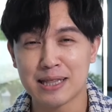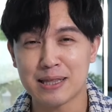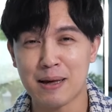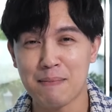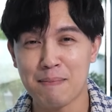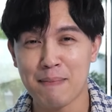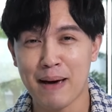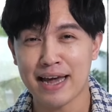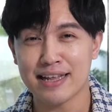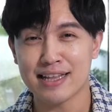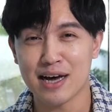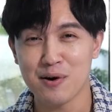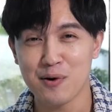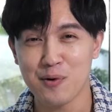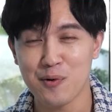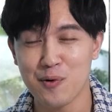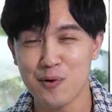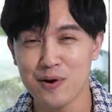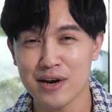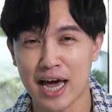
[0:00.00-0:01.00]
ทำไมทั้ง
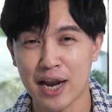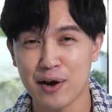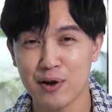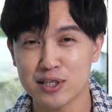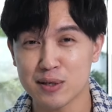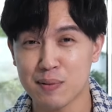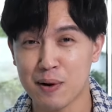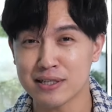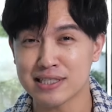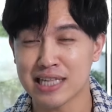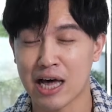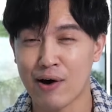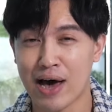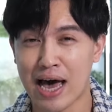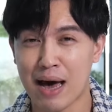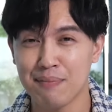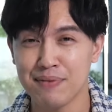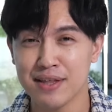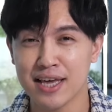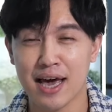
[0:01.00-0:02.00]
คู่นั้นโดยเฉพาะสาว
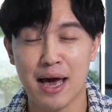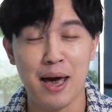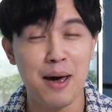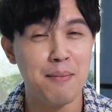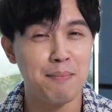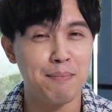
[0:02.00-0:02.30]
อ้ำเนี่ย